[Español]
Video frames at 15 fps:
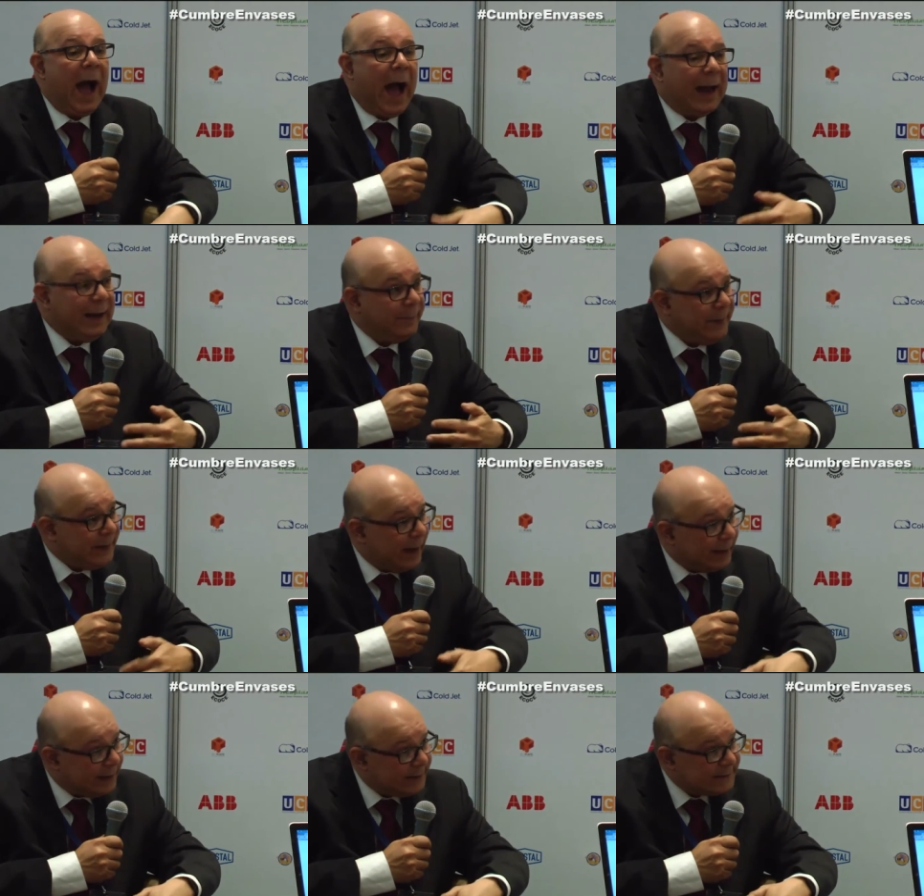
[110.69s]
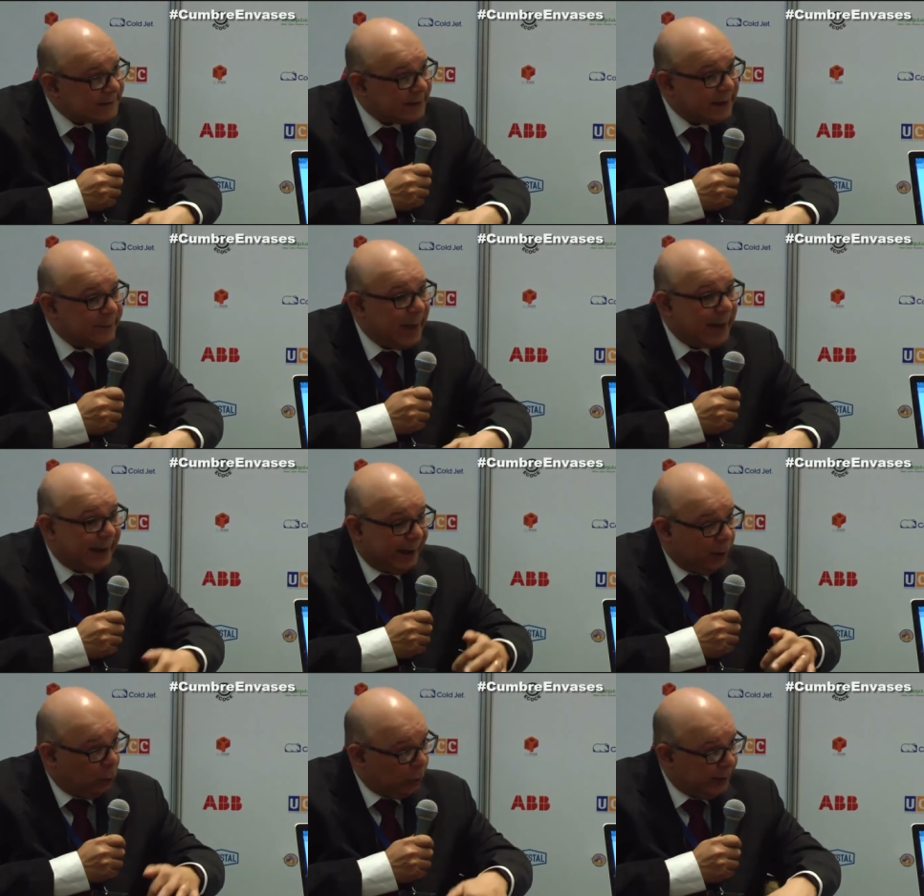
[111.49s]
Al eliminar el sticky back
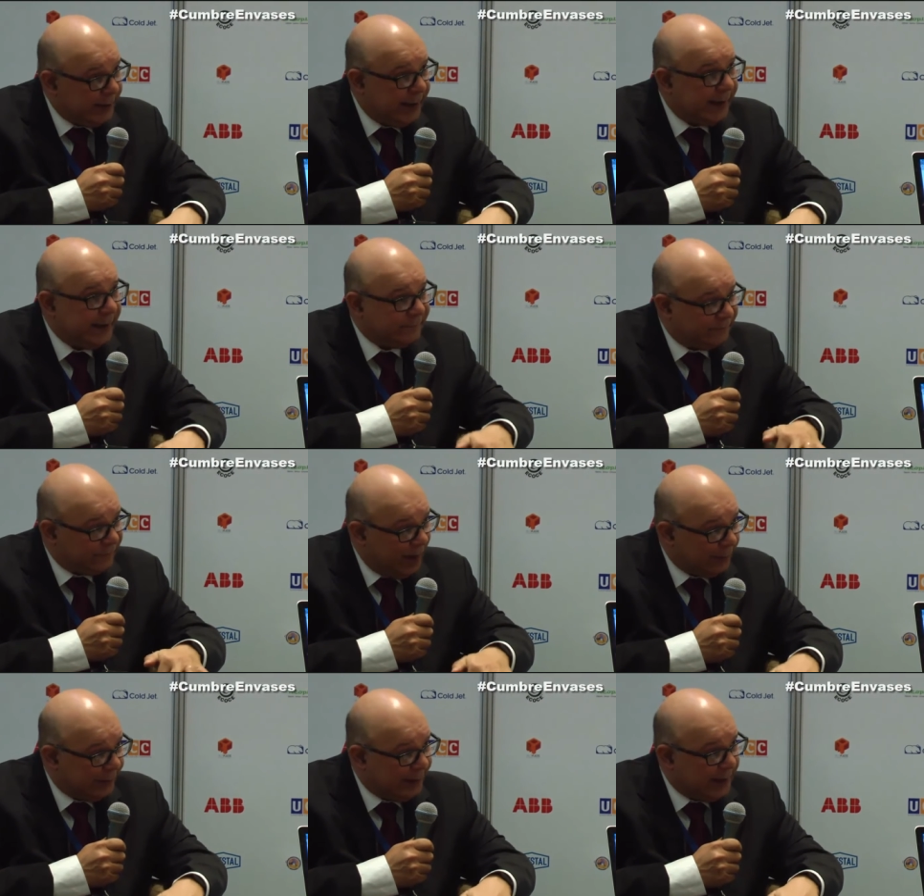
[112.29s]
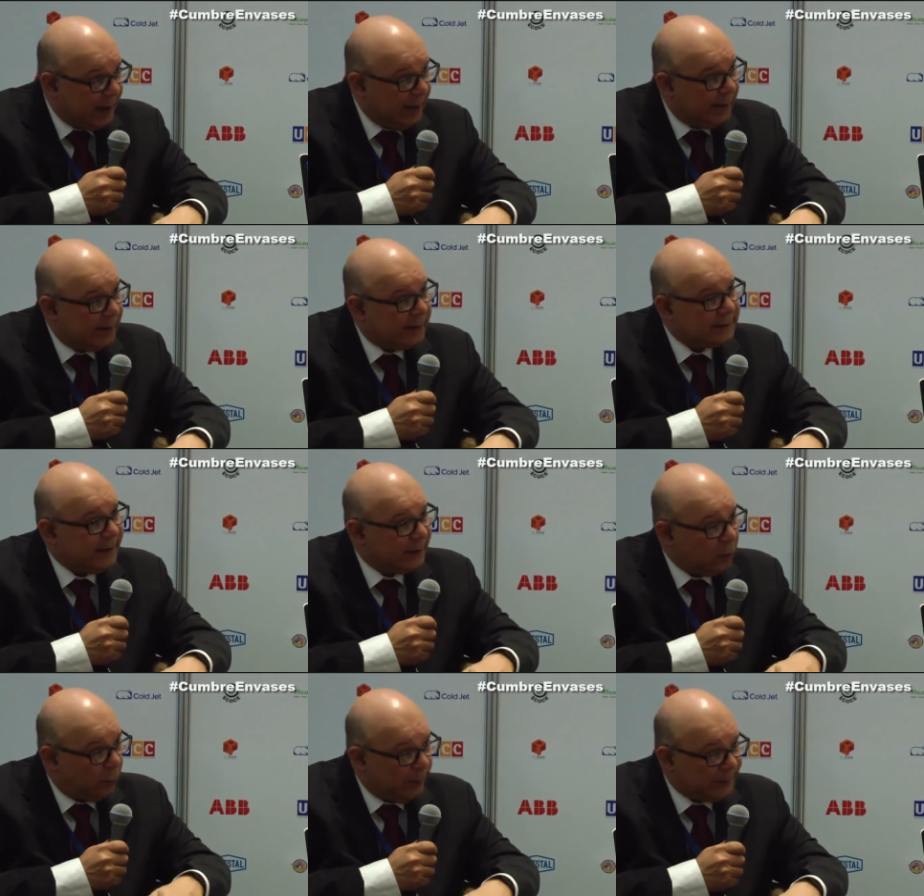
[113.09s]
en origen, en fábrica
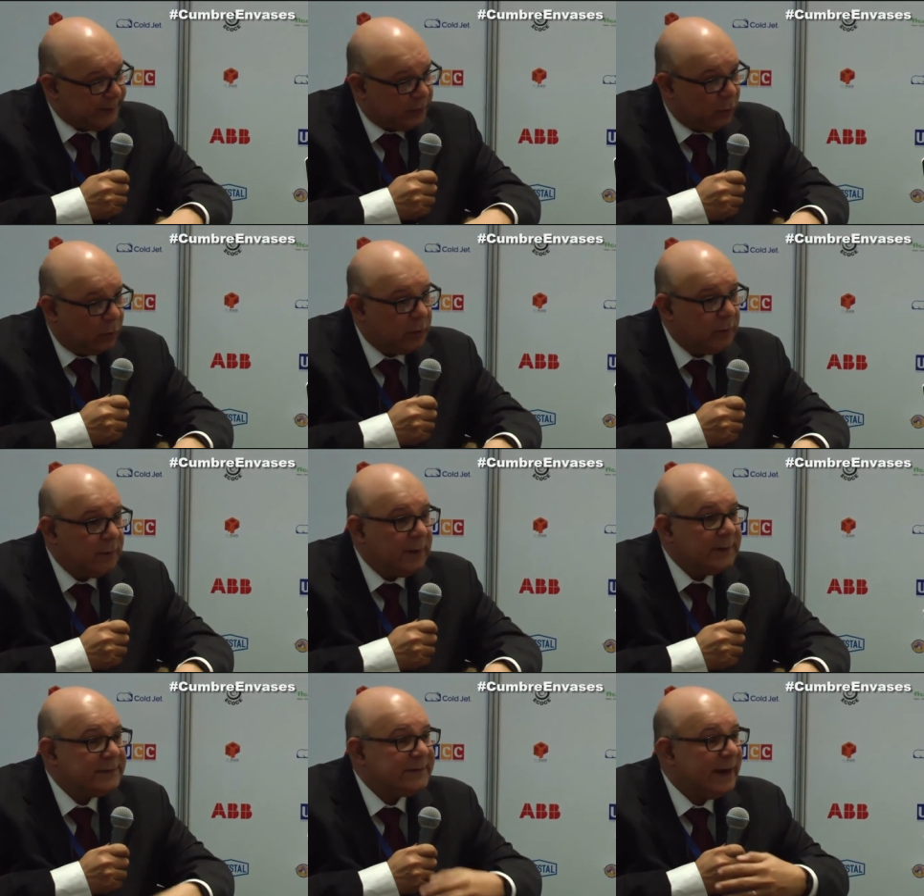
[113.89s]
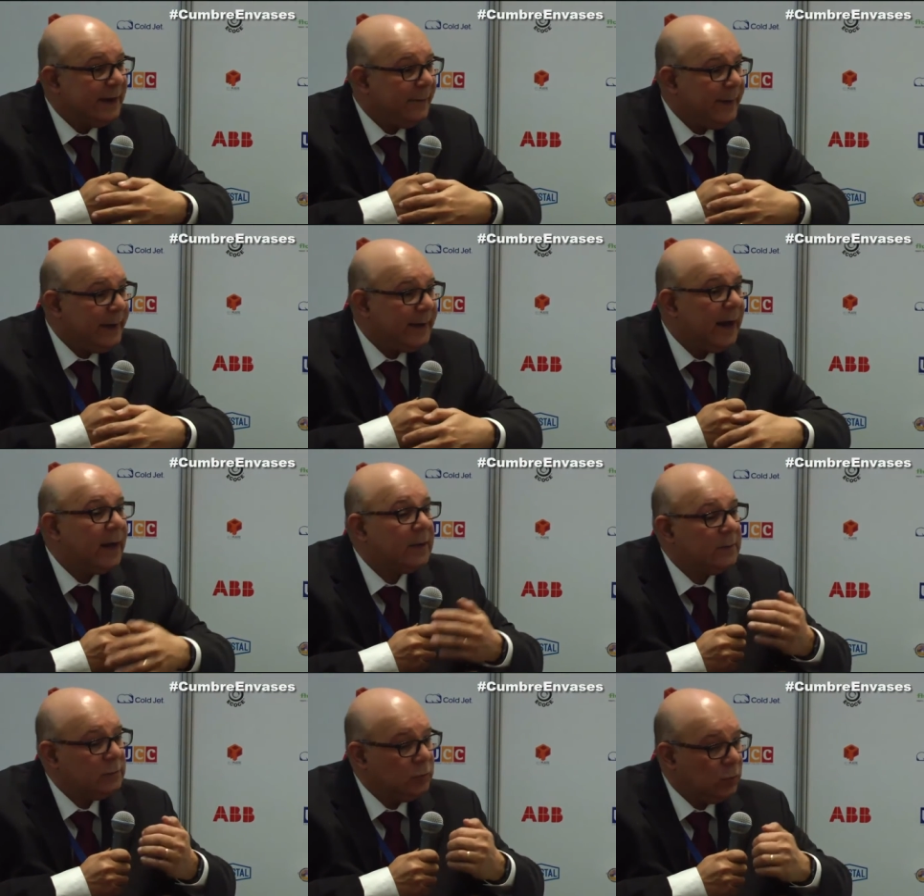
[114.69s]
del convertidor, se elimina
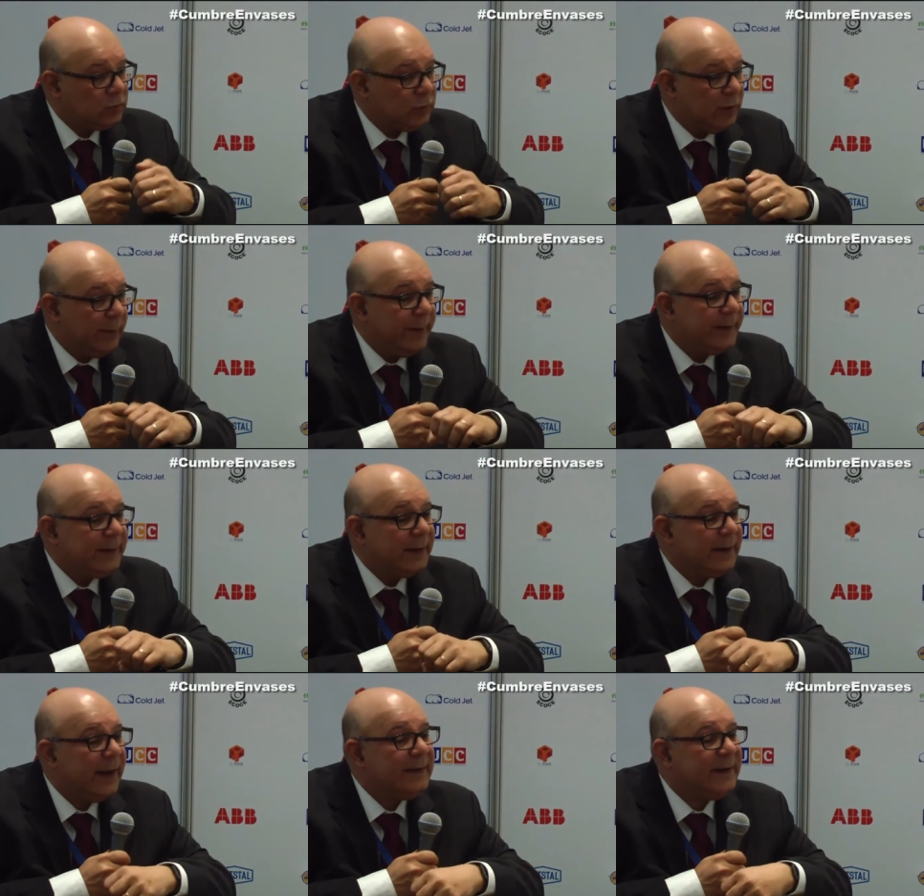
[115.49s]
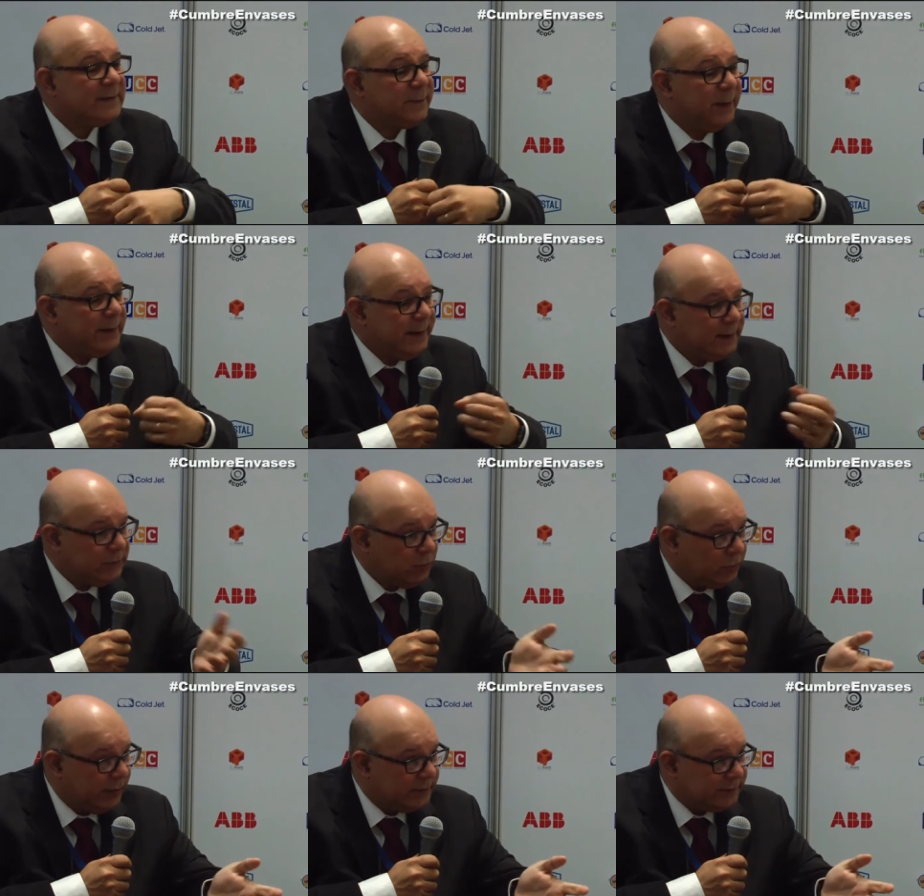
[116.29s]
no solamente el,
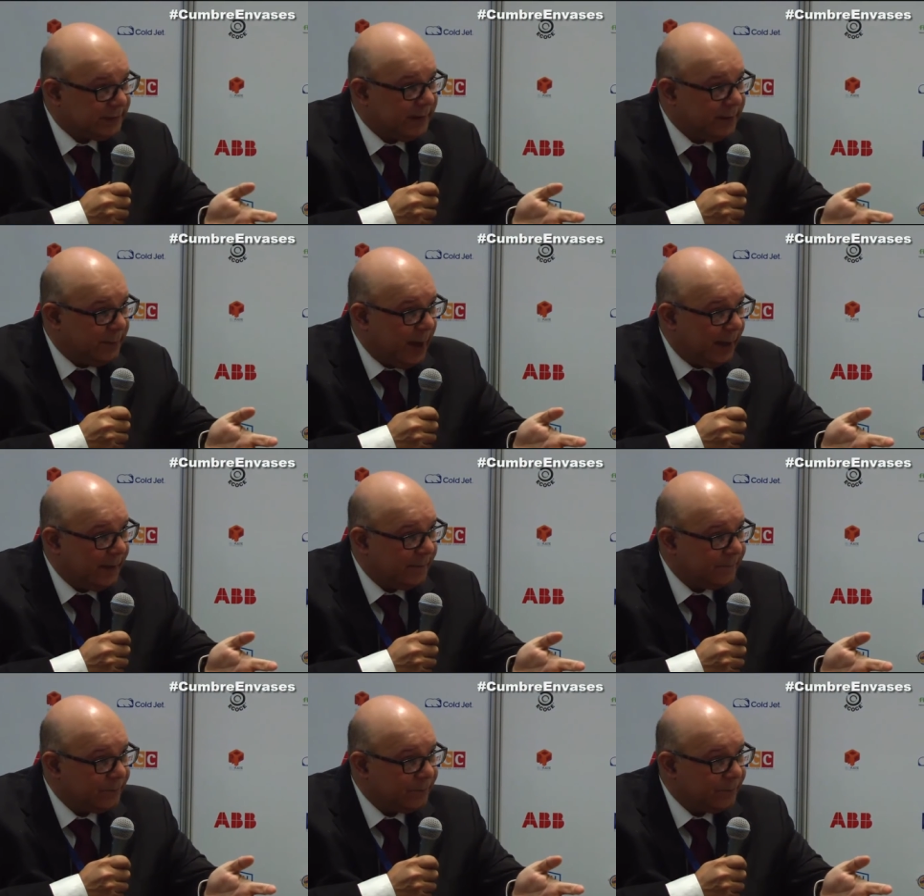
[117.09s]
desperdicio del sticky back